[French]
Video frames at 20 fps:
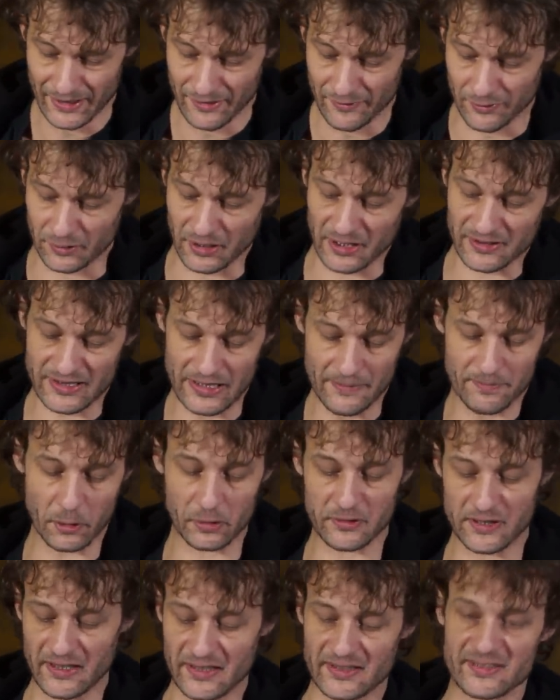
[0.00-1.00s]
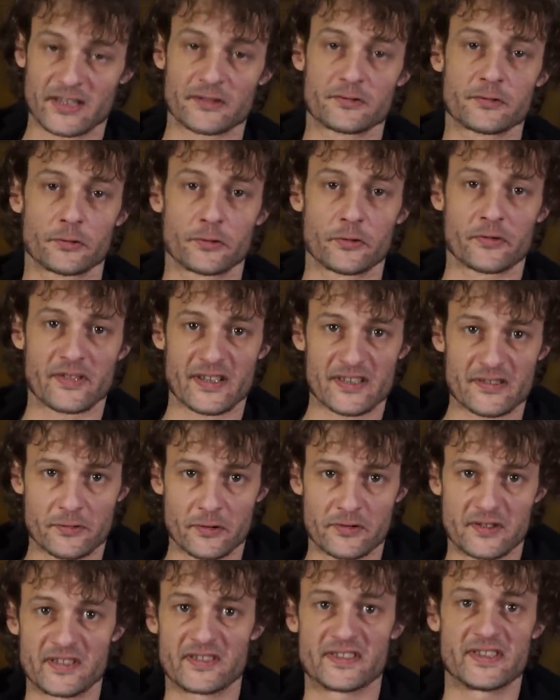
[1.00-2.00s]
Faudra-t-il porter des ceintures de
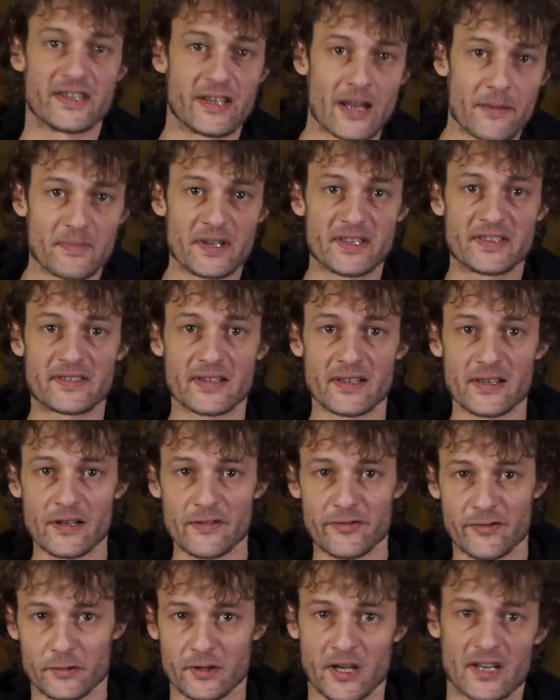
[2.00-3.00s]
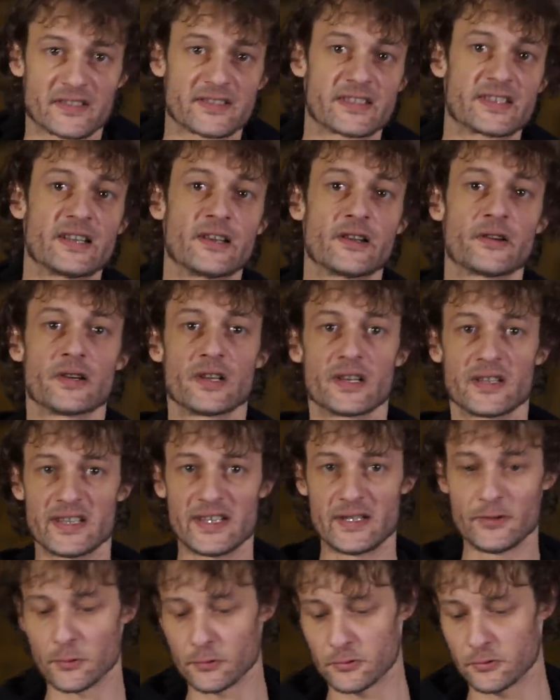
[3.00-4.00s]
chasteté dynamité Faudra-t-il
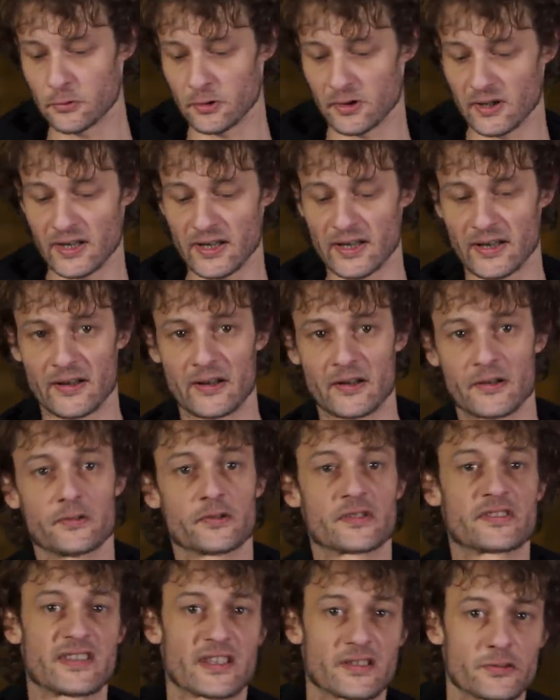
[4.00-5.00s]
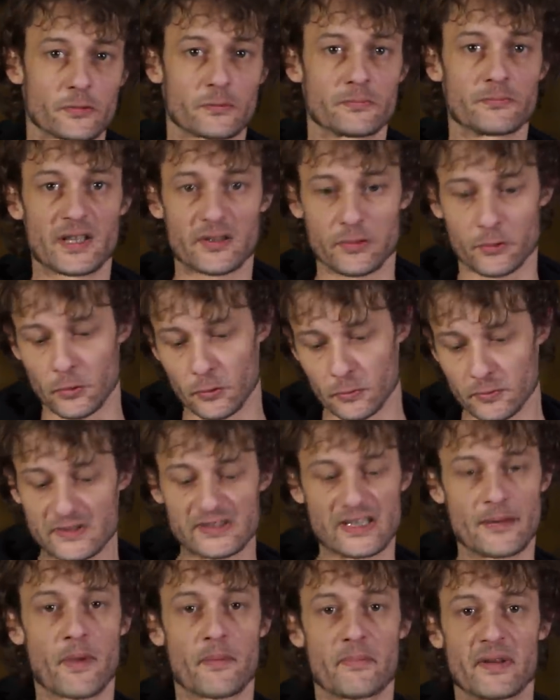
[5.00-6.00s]
inaugurer une station de métro
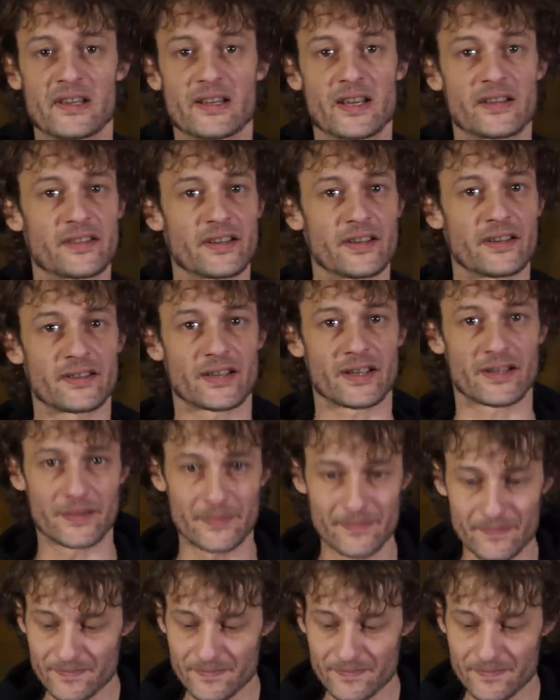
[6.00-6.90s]
Oussama Ben Laden